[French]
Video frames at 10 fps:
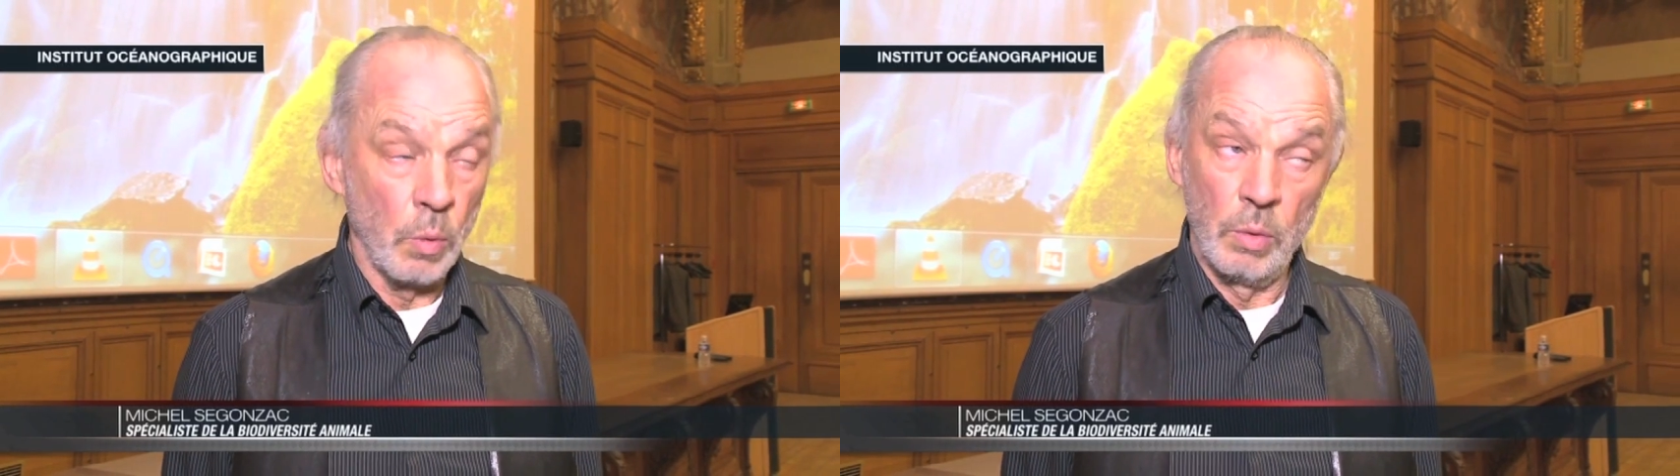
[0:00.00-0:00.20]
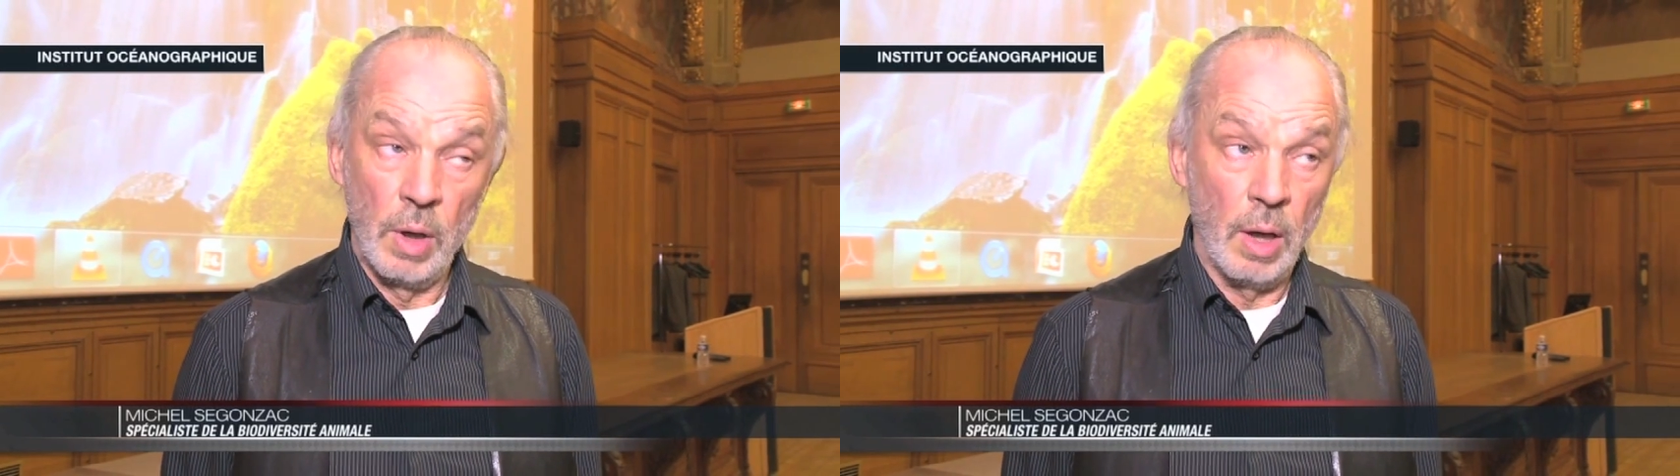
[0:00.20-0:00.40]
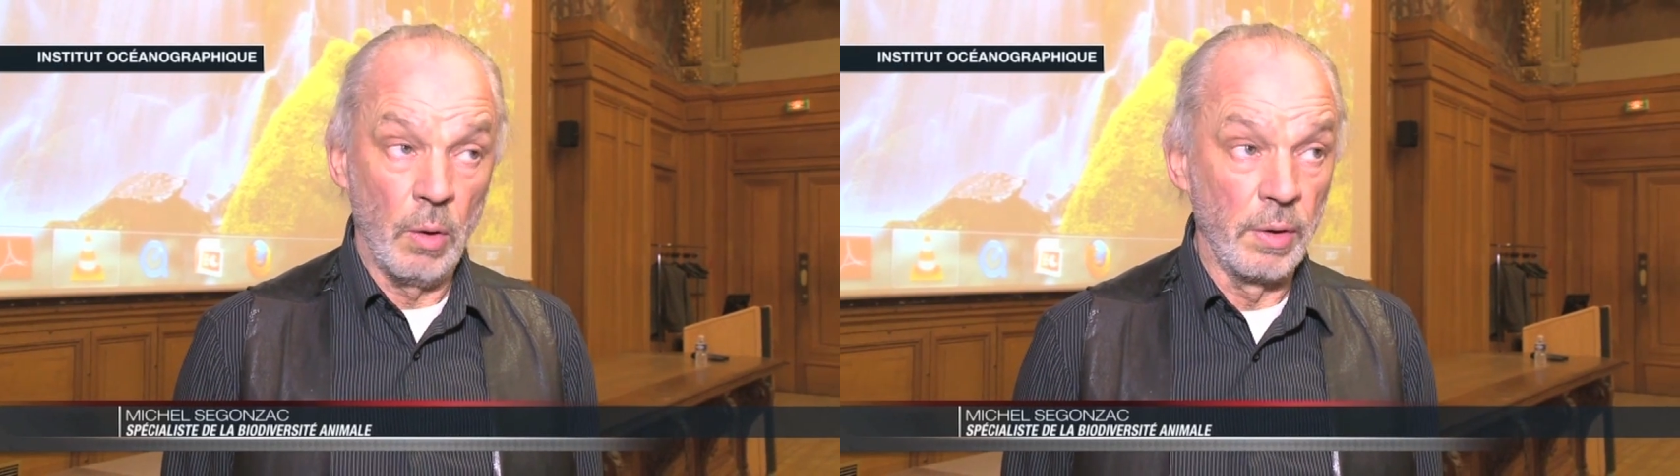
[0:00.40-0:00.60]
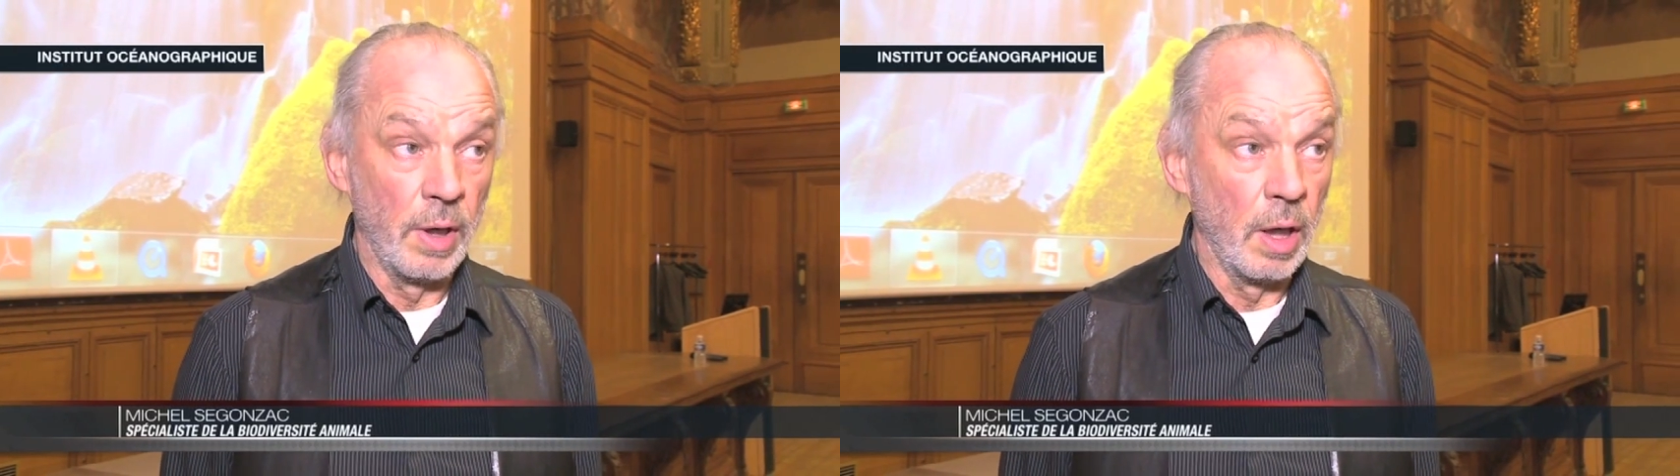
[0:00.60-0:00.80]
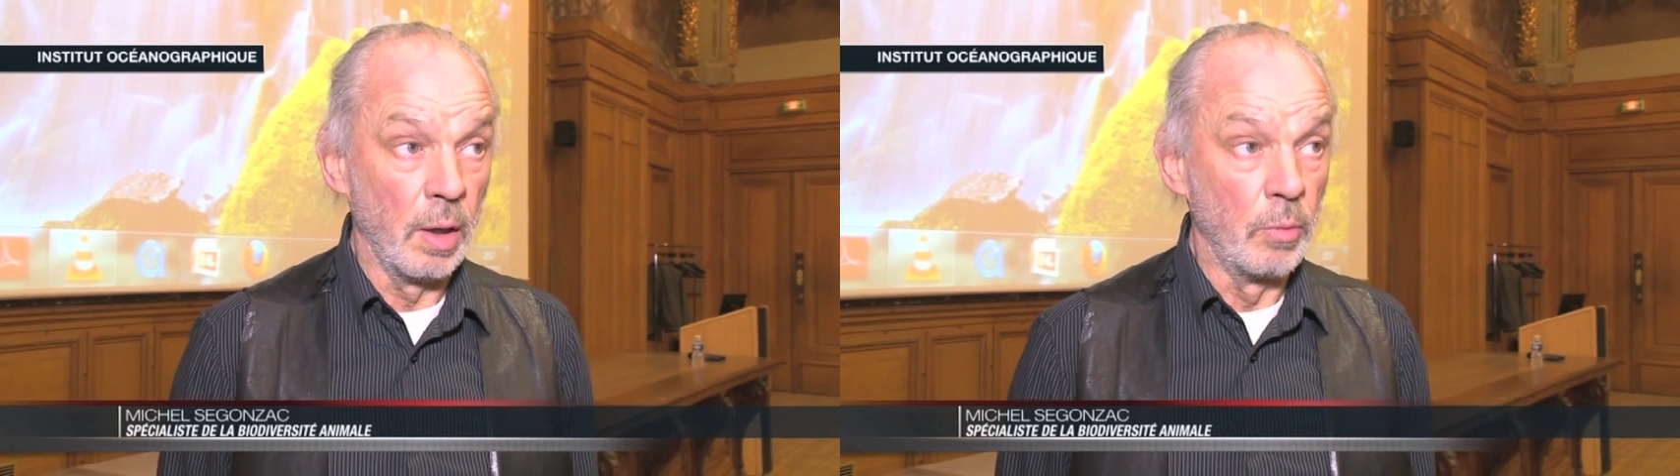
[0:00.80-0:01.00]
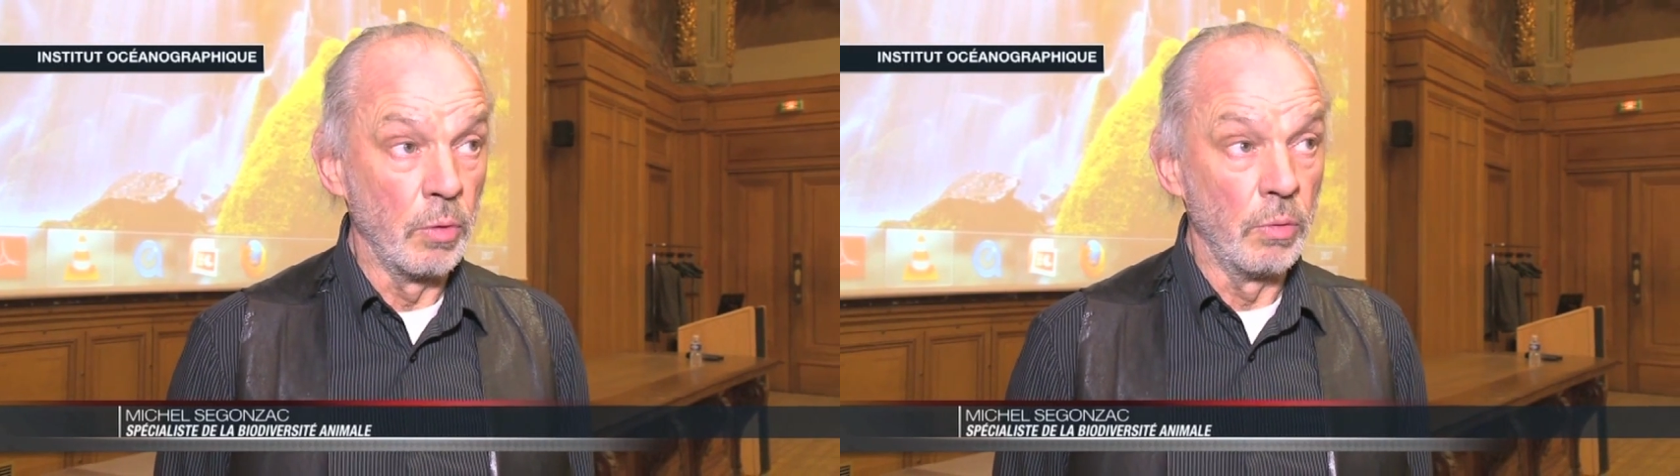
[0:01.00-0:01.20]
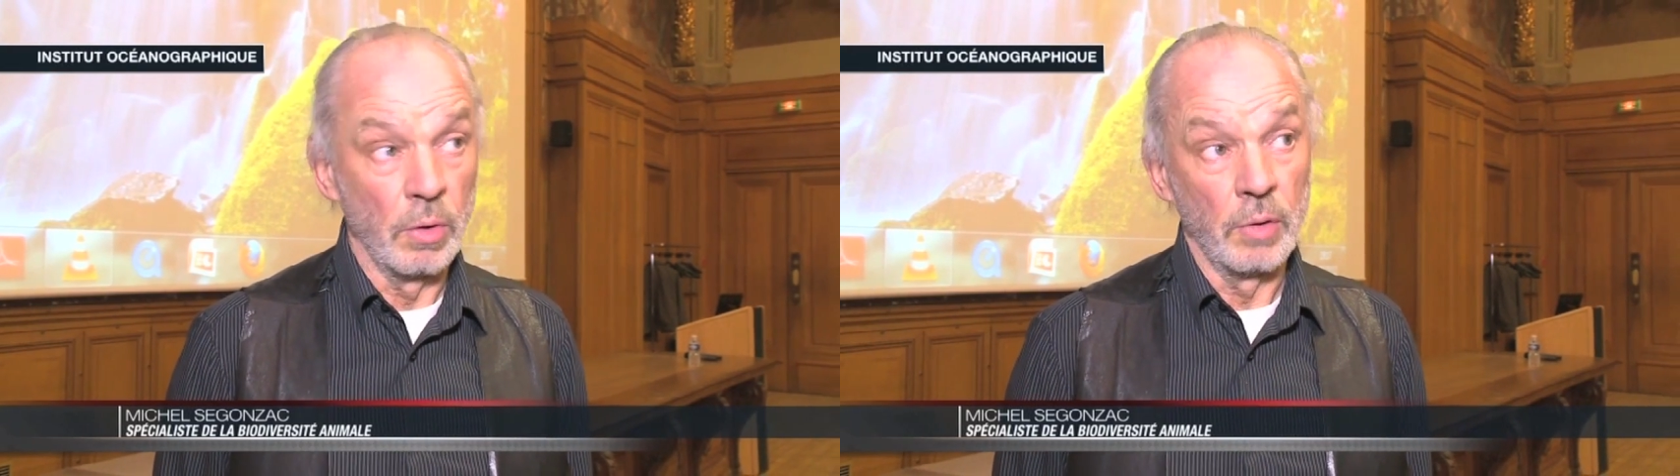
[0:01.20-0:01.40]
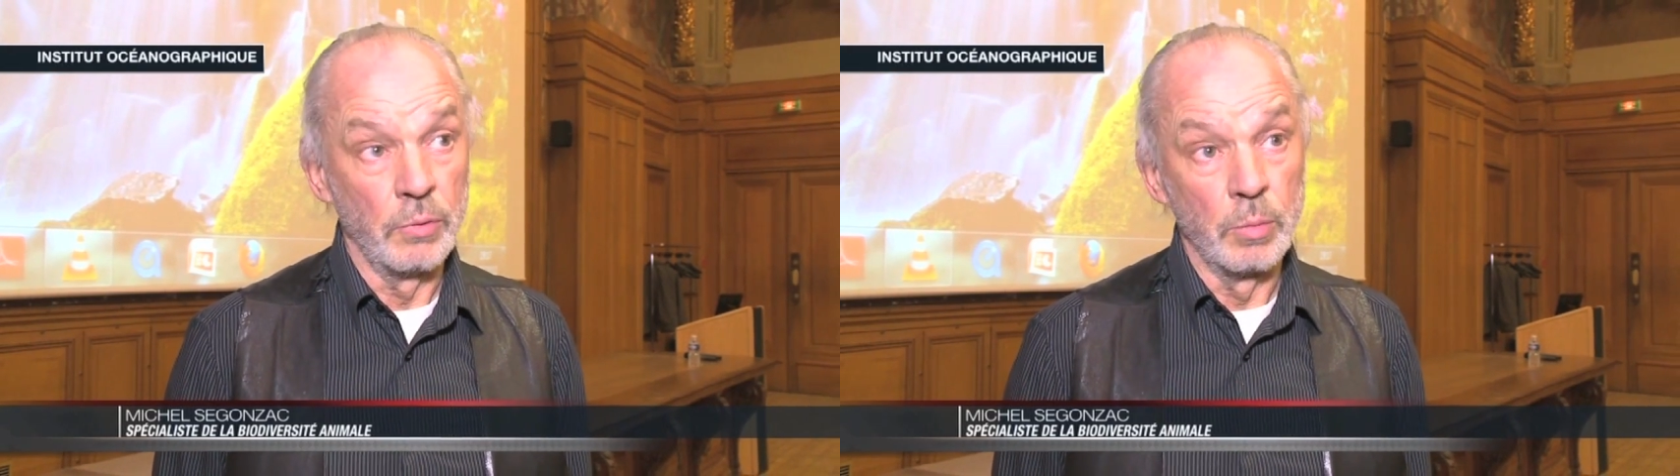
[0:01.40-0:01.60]
où là, on
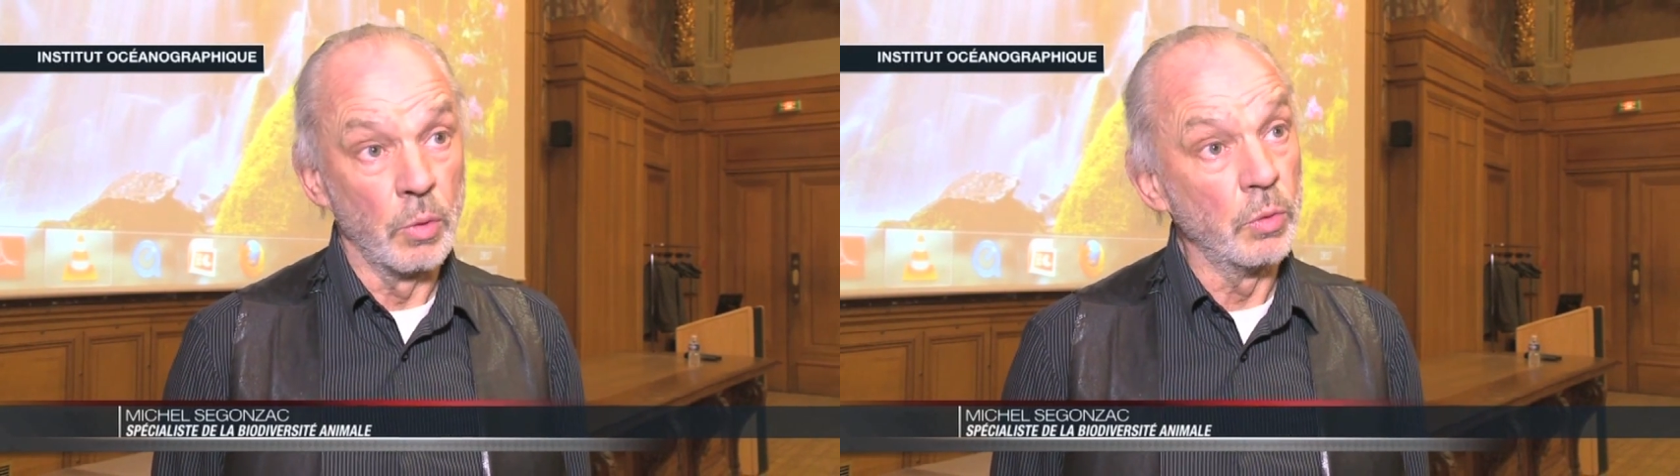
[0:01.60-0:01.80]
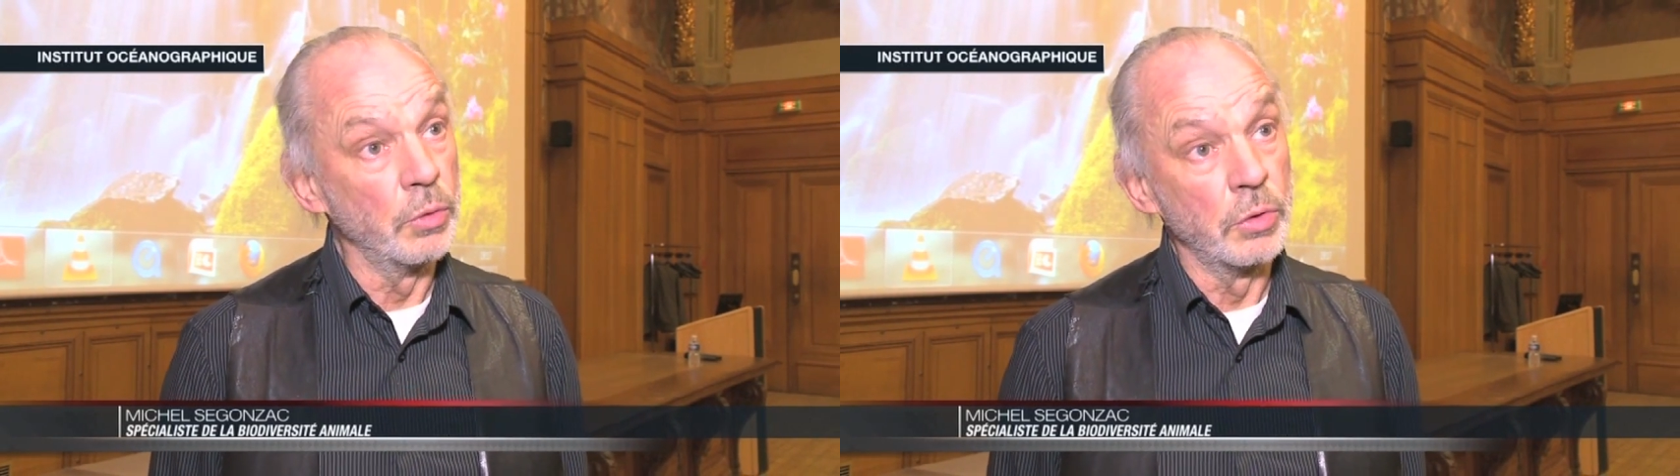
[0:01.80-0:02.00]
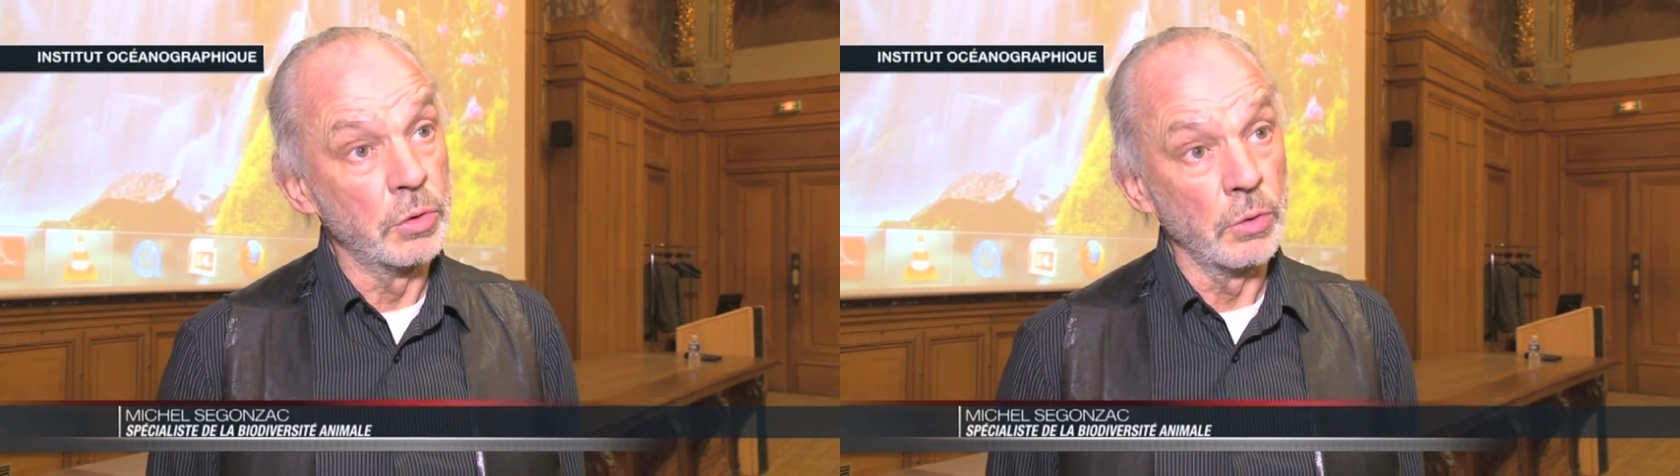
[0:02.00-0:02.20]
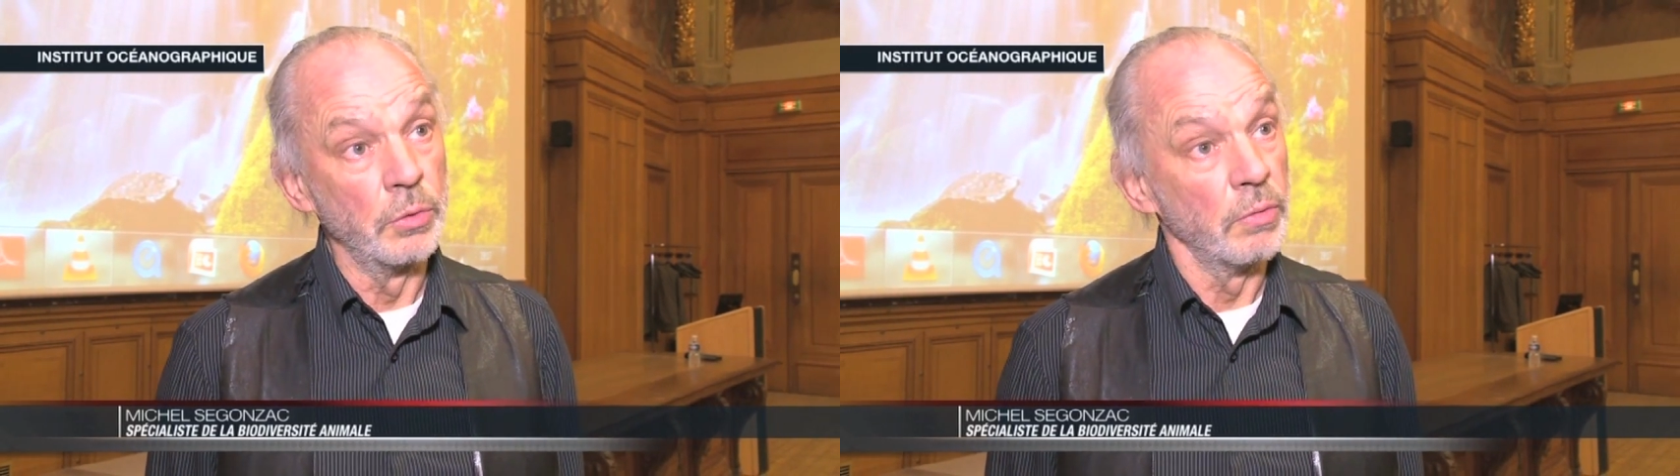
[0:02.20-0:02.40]
on a vu beaucoup de choses